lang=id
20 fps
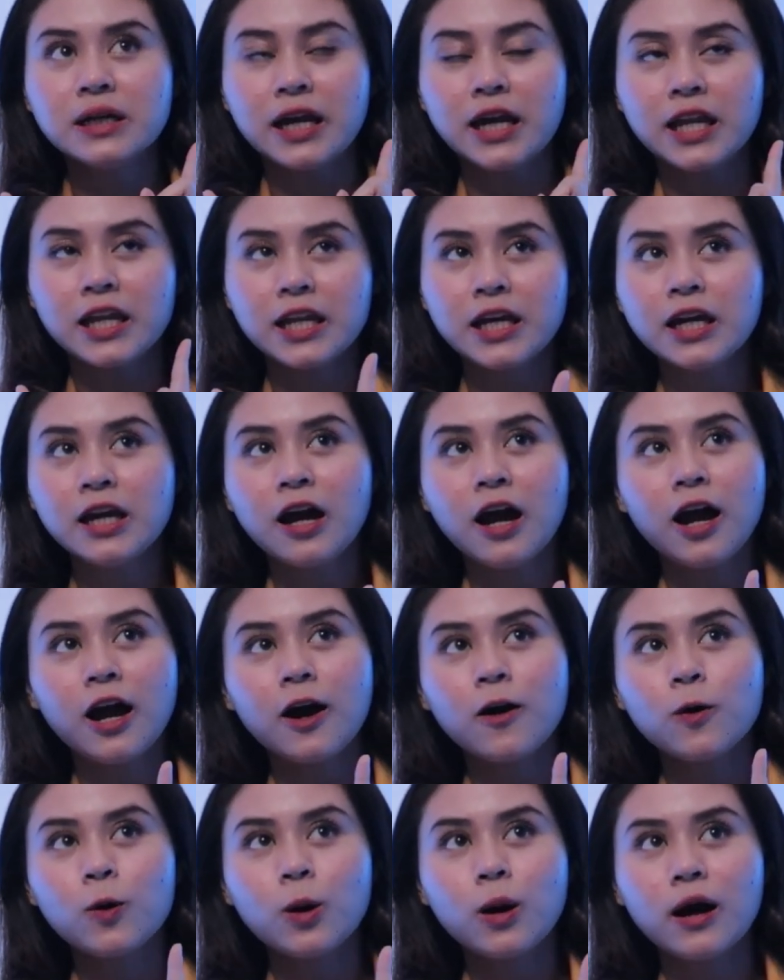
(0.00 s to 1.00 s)
Ini
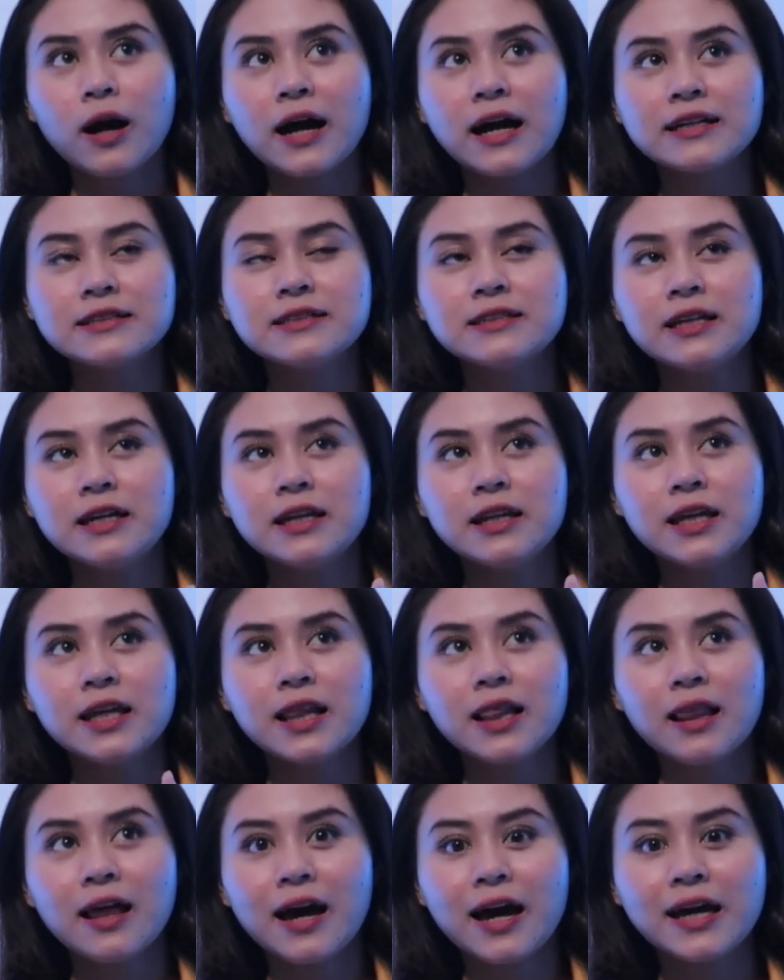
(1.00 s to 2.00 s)
aku kasih
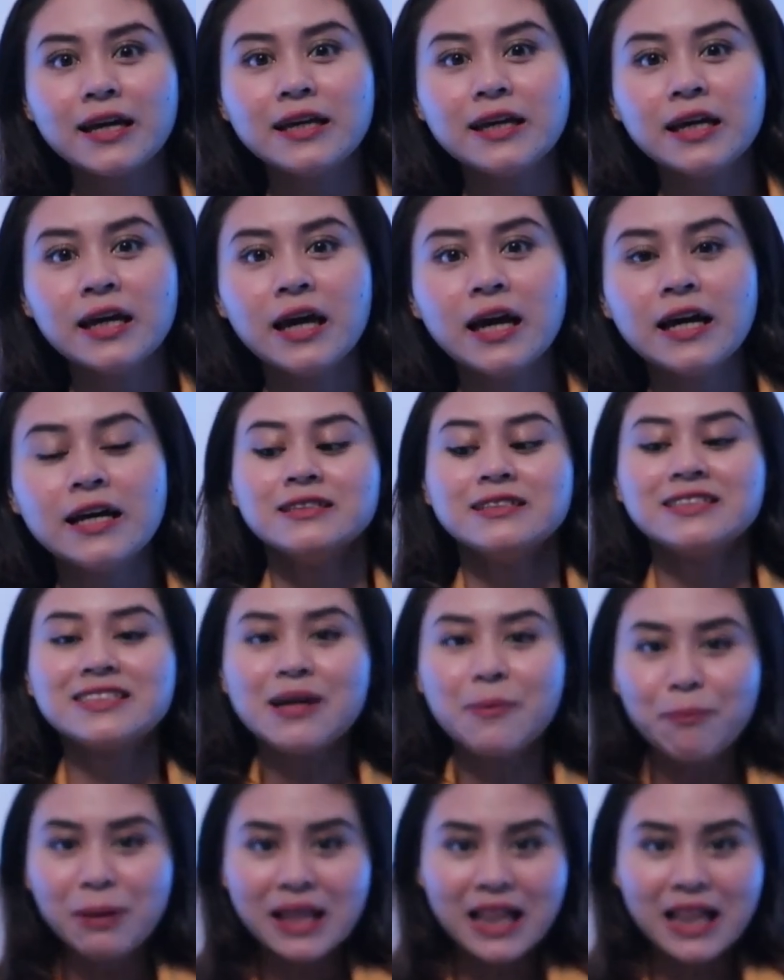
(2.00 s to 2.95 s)
nilai 90